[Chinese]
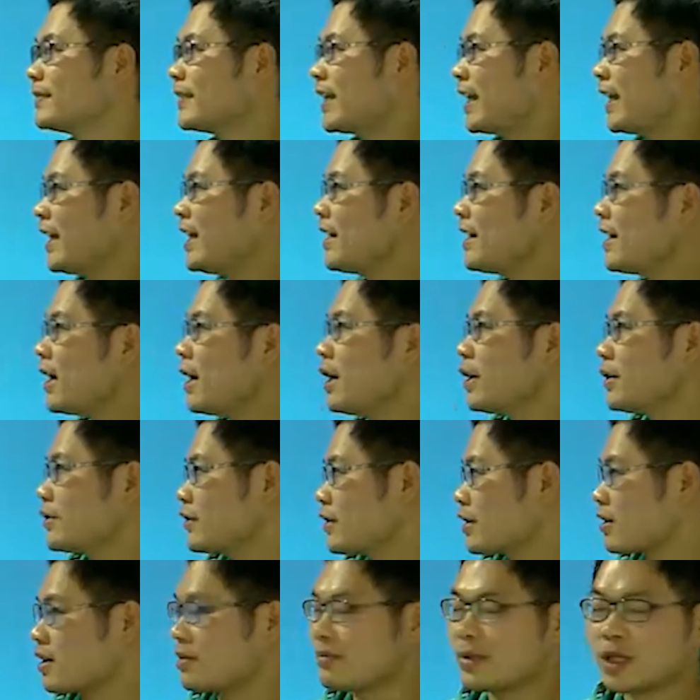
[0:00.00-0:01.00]
哎，
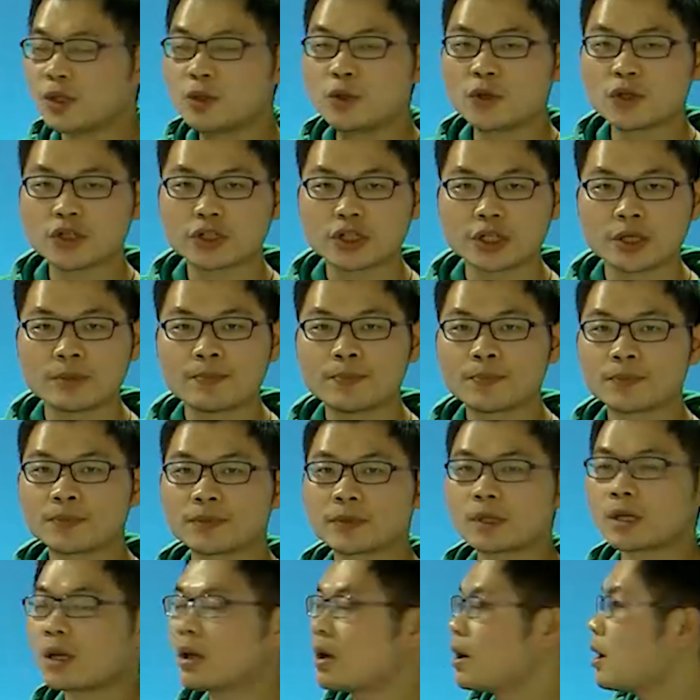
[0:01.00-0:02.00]
这个谜语是：
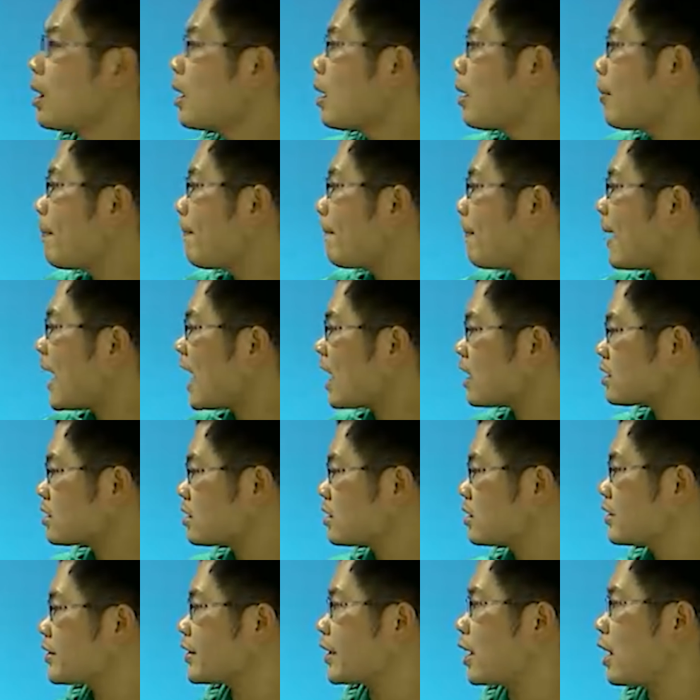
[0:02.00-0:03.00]
八
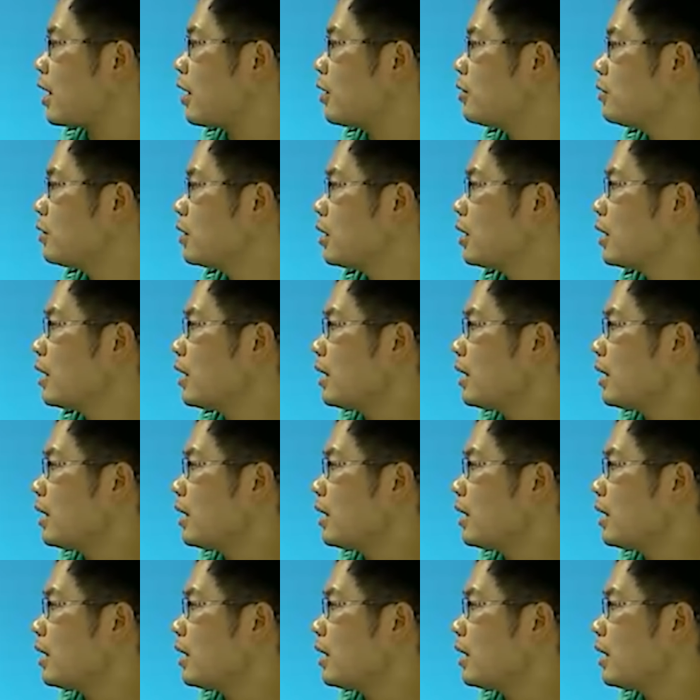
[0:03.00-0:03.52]
只脚，